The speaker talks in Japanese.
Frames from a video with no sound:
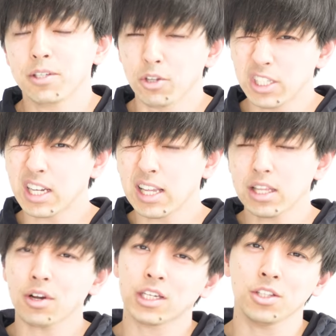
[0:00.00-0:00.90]
まあ、そっちがあっ
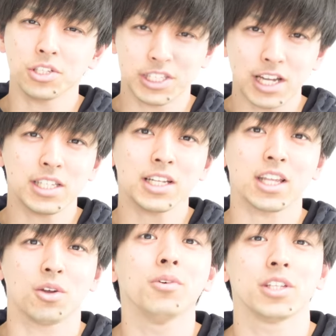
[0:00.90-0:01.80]
た方がきっと幸せだっ
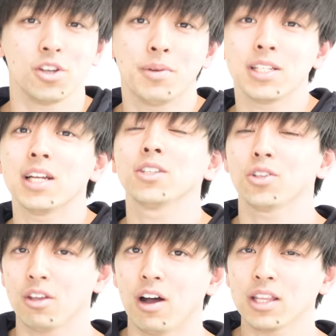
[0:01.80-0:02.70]
たと思うんですよ、皆さんに
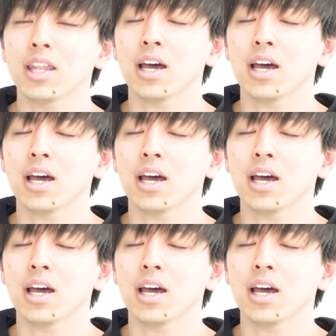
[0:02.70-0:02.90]
とっては。た